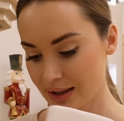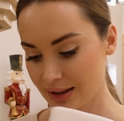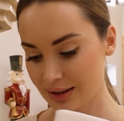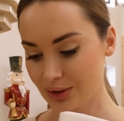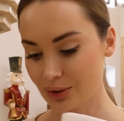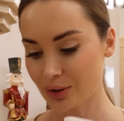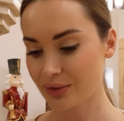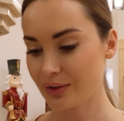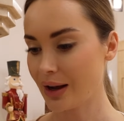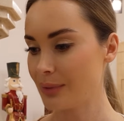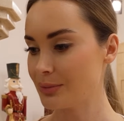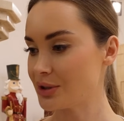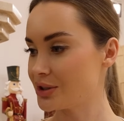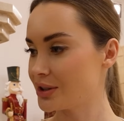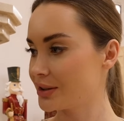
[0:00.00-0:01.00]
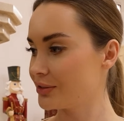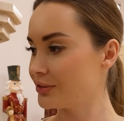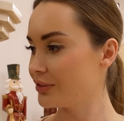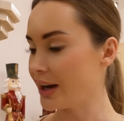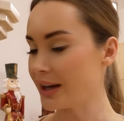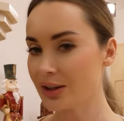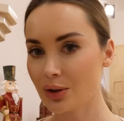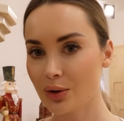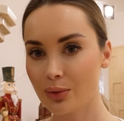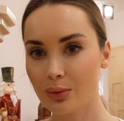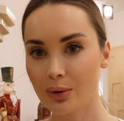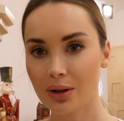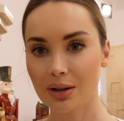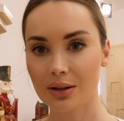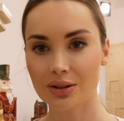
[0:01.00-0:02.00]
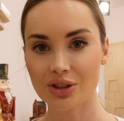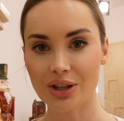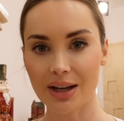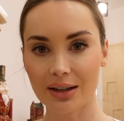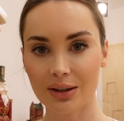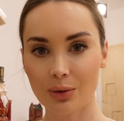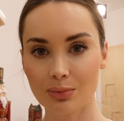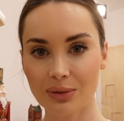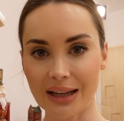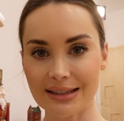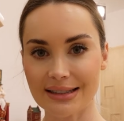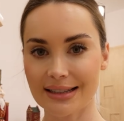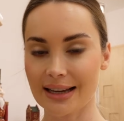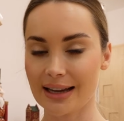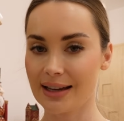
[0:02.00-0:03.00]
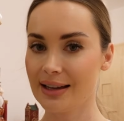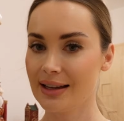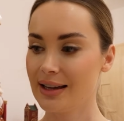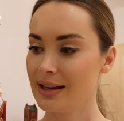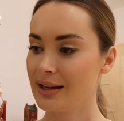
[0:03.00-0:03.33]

i dorwałam też taką fajną czarną tackę